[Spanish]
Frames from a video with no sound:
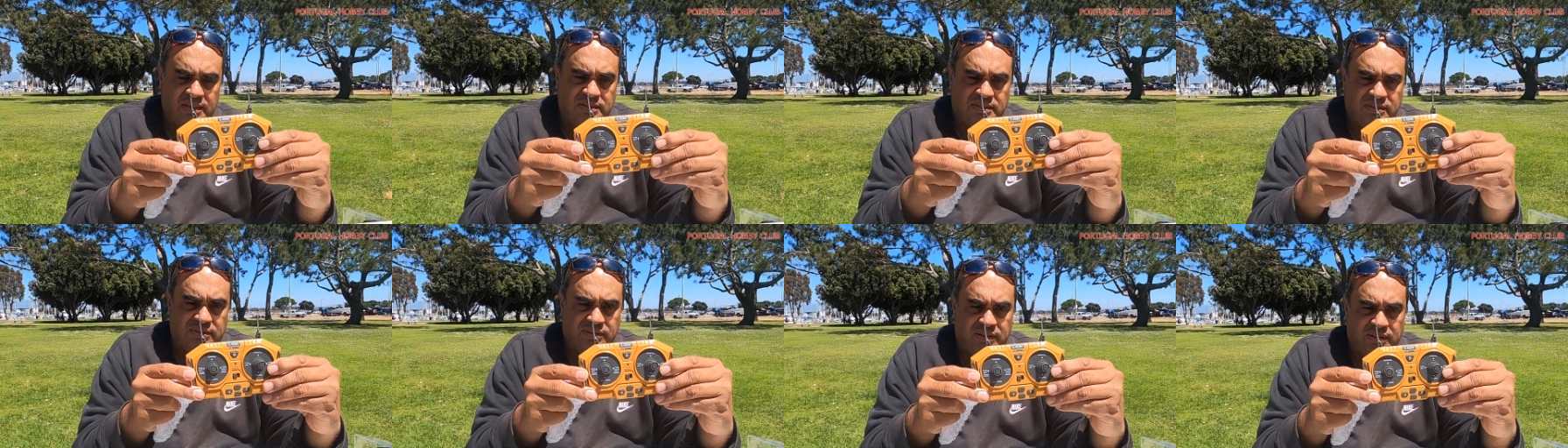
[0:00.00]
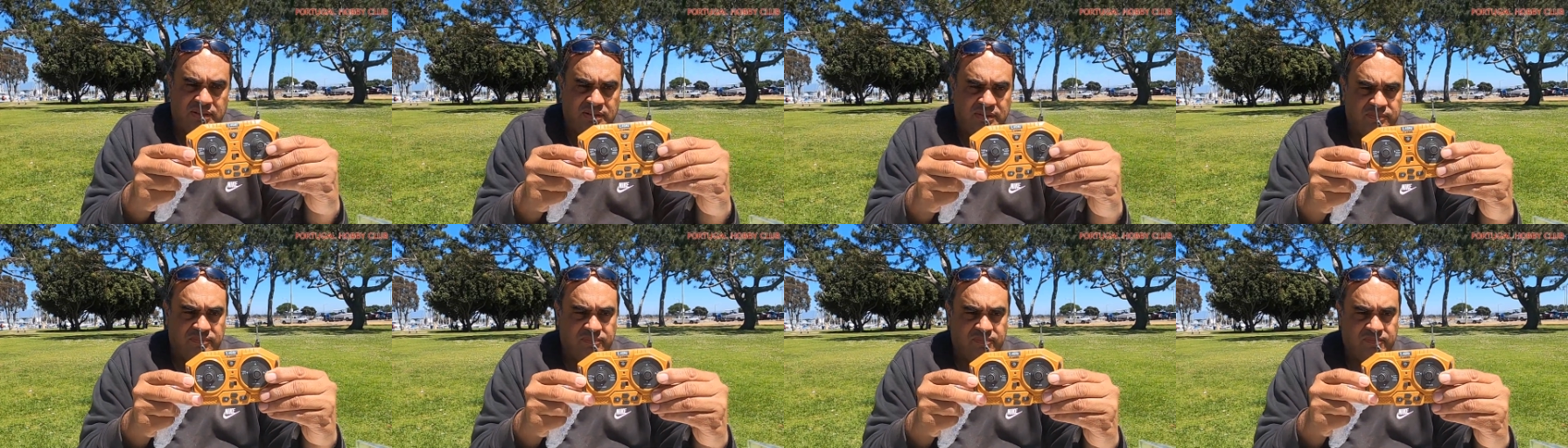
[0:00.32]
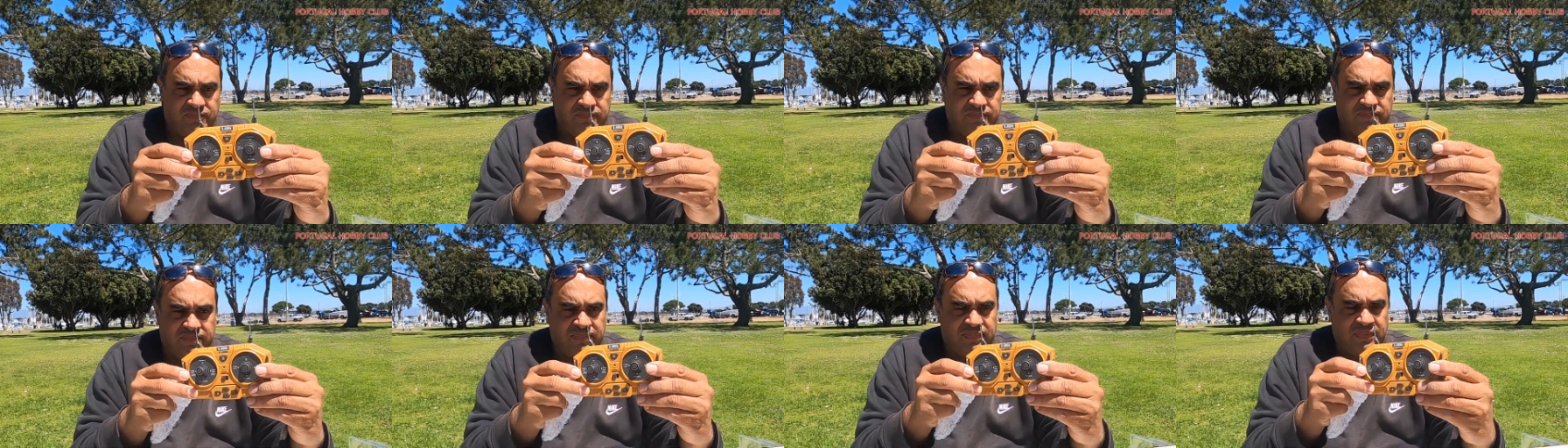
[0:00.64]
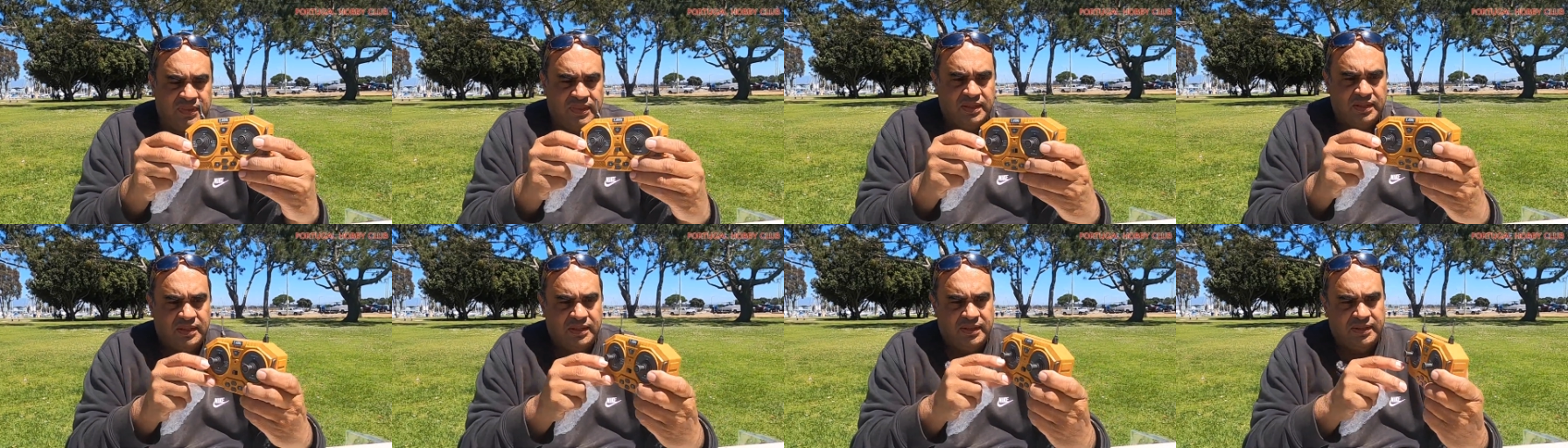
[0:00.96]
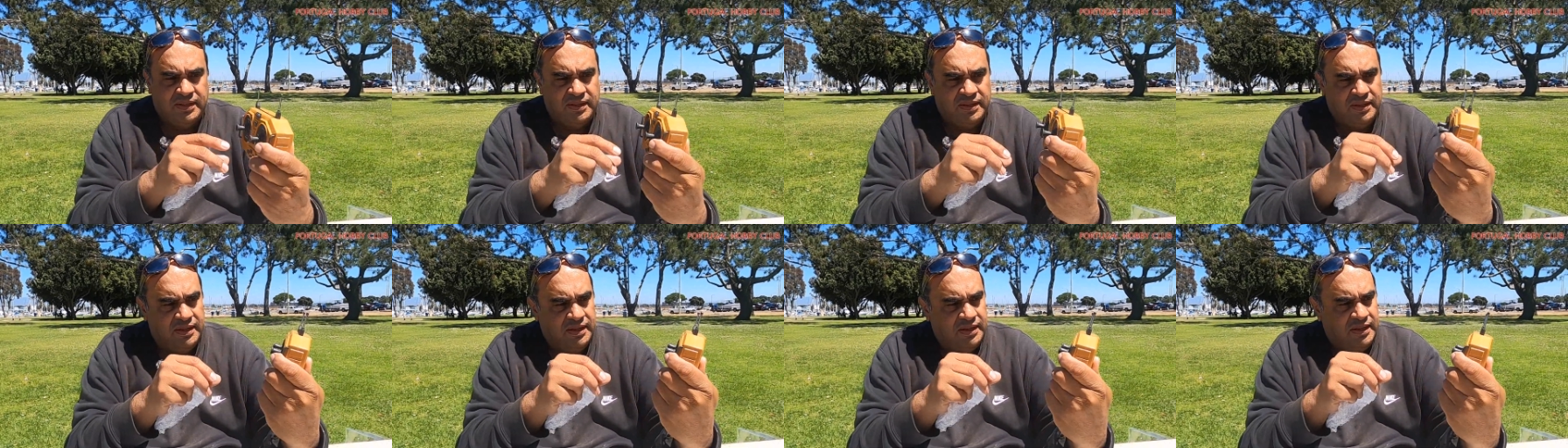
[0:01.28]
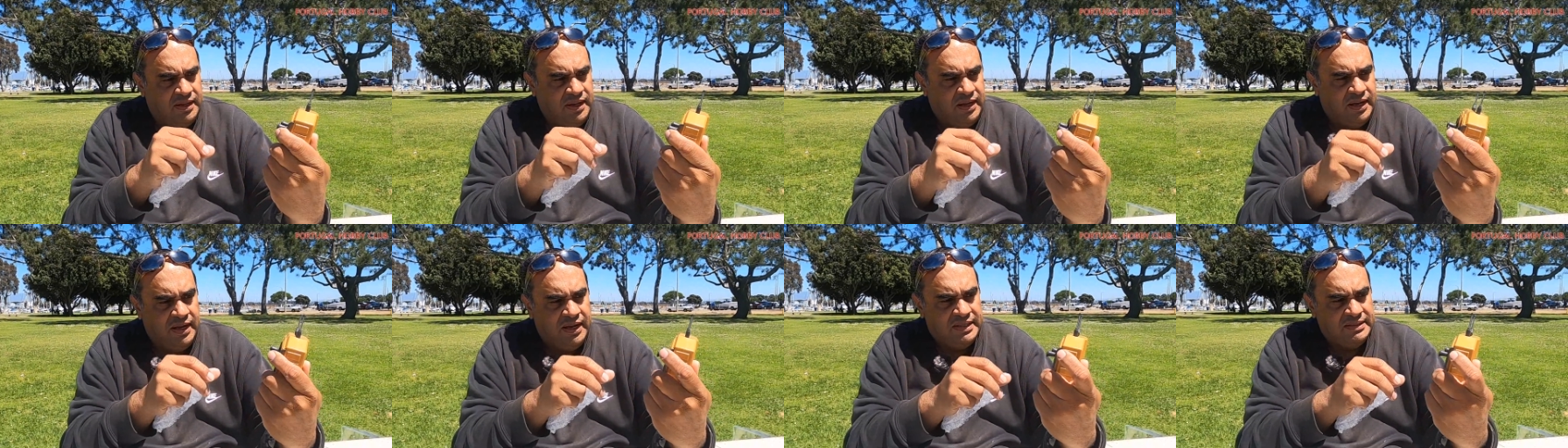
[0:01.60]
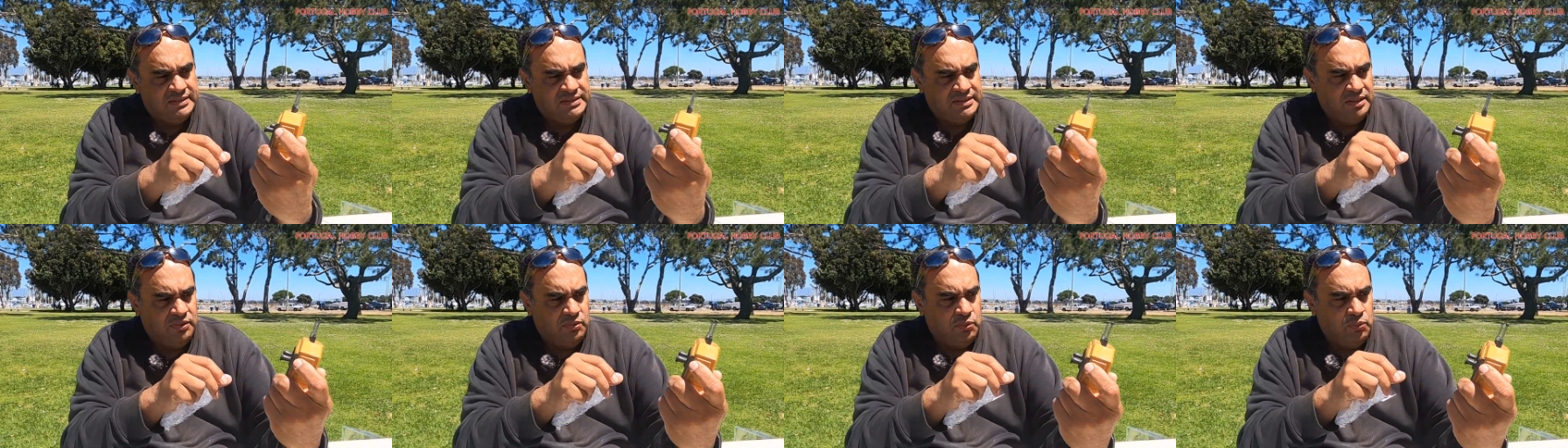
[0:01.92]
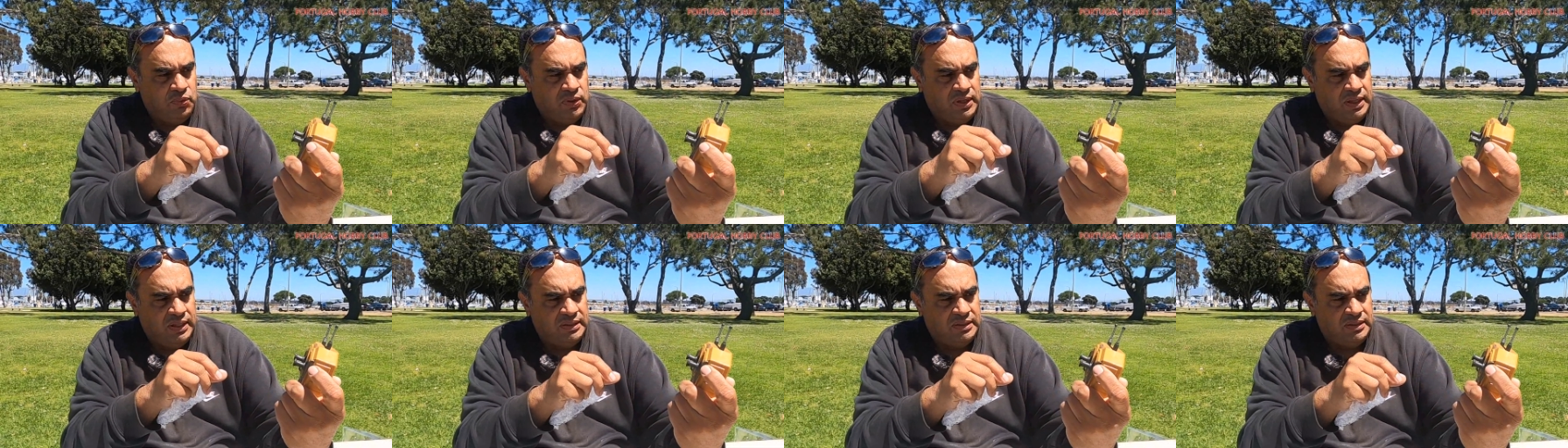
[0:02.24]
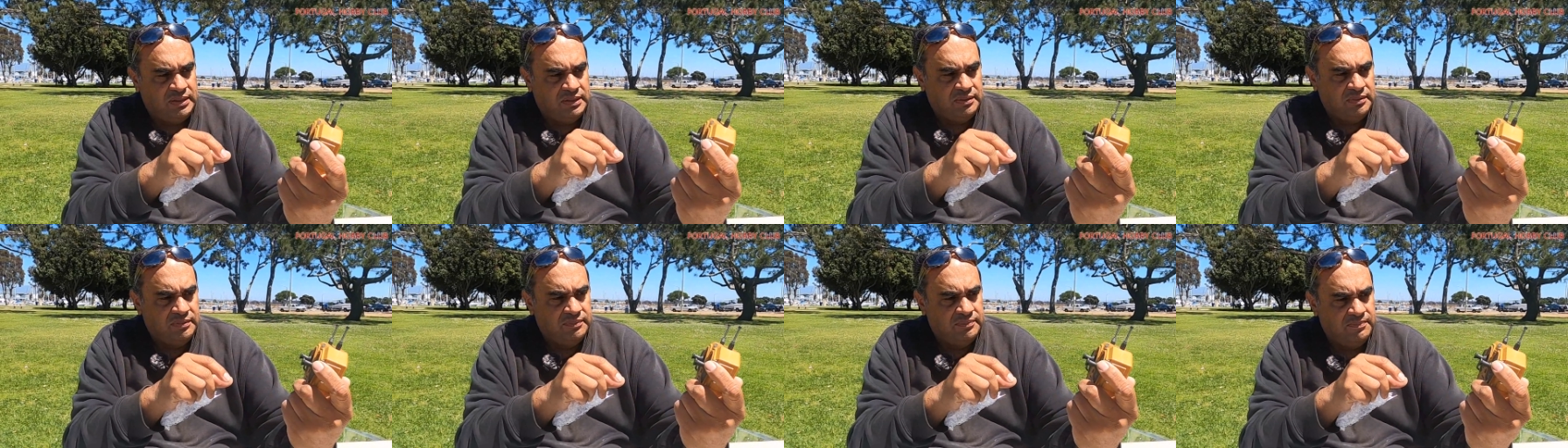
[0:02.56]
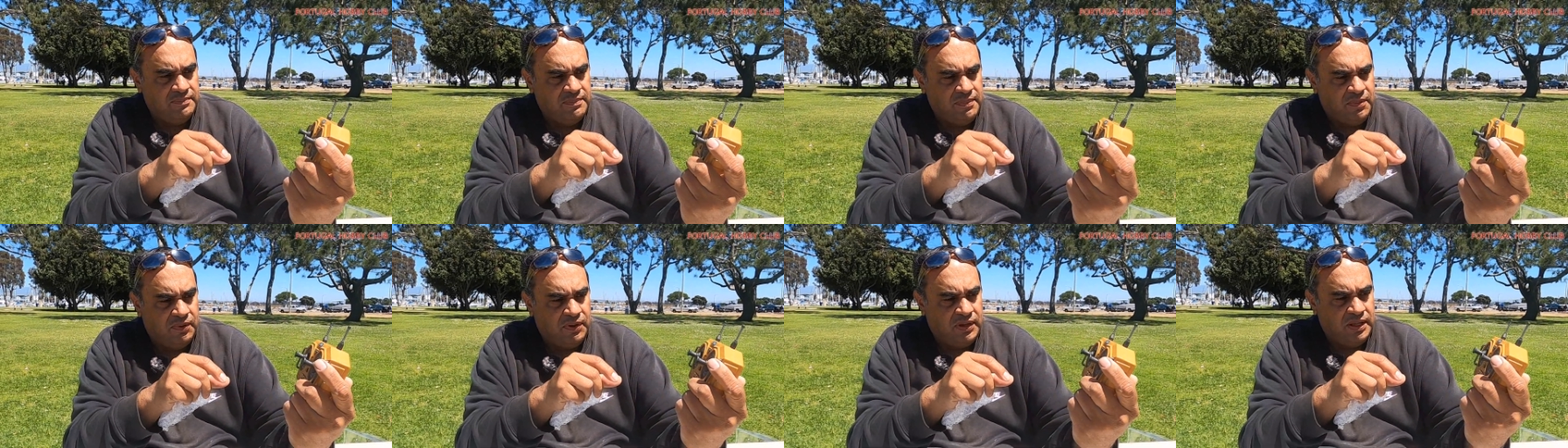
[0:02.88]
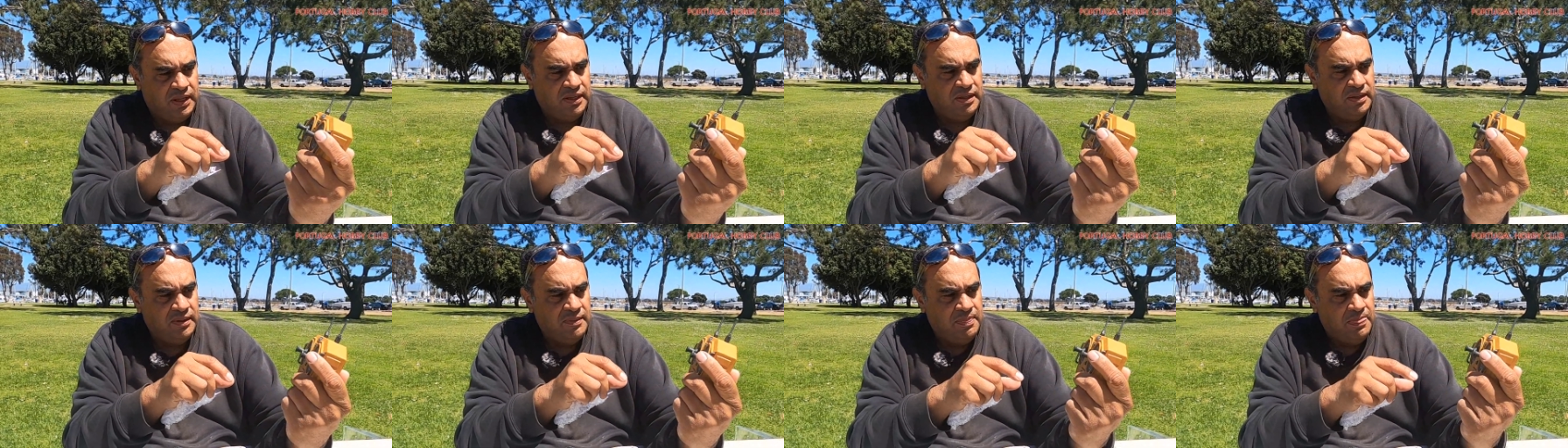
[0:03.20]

este a este juguete. ¿Ok?